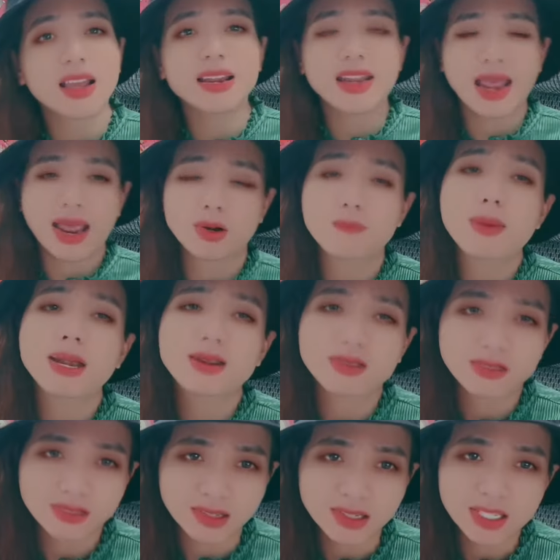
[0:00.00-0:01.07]
thế nào nó mới
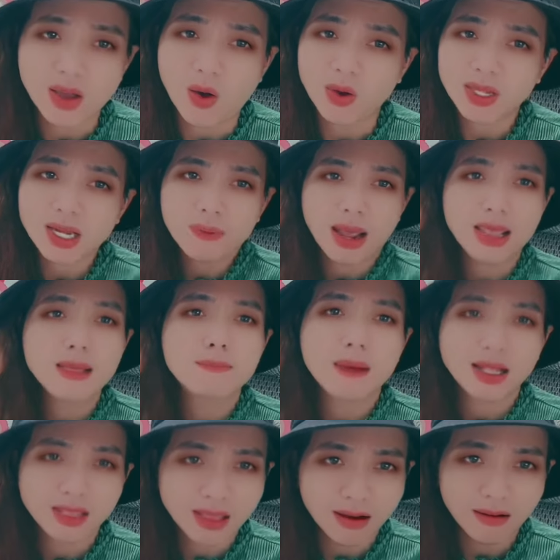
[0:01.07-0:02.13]
được lựa chọn chứ đâu phải là
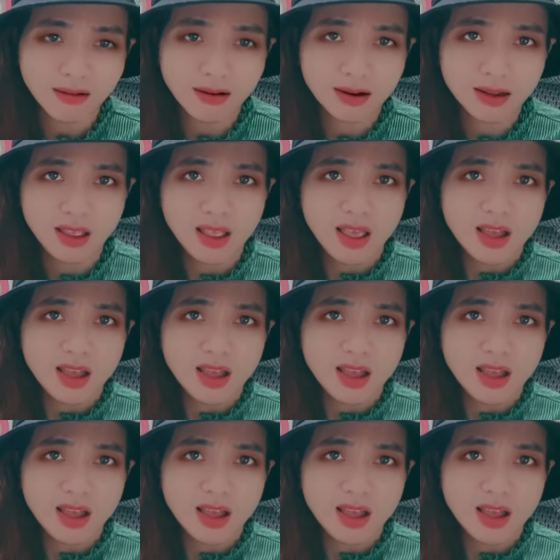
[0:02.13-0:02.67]
bình thường